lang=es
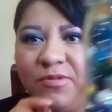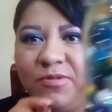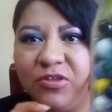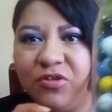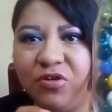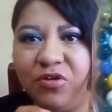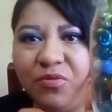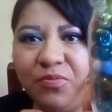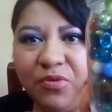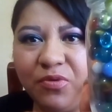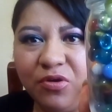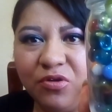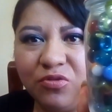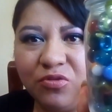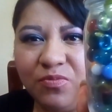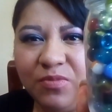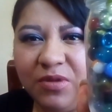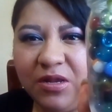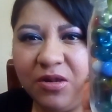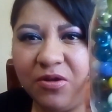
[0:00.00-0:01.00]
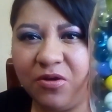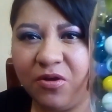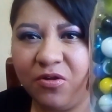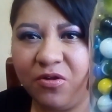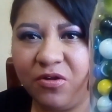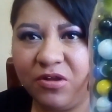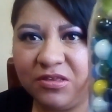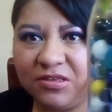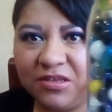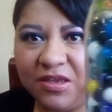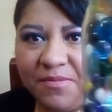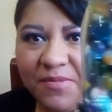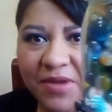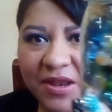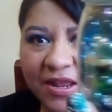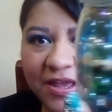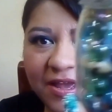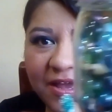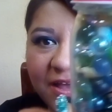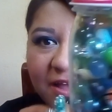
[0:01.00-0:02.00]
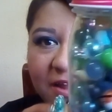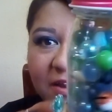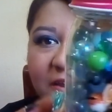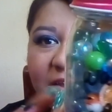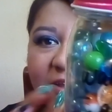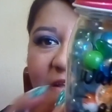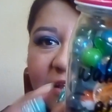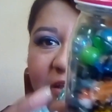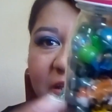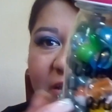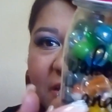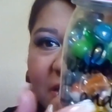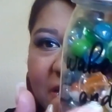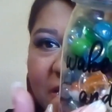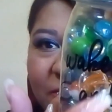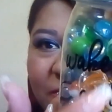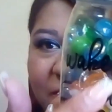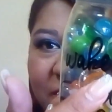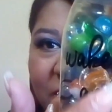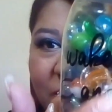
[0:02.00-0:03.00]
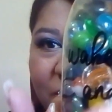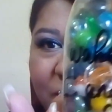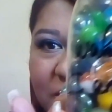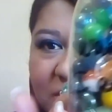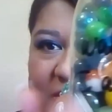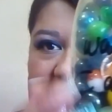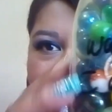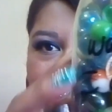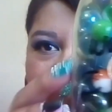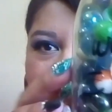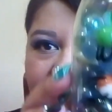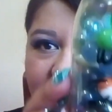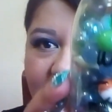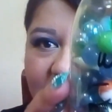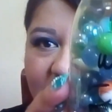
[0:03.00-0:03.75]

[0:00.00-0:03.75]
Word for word: Sobre todo por los mil colores que manejan. Y bueno, pues aquí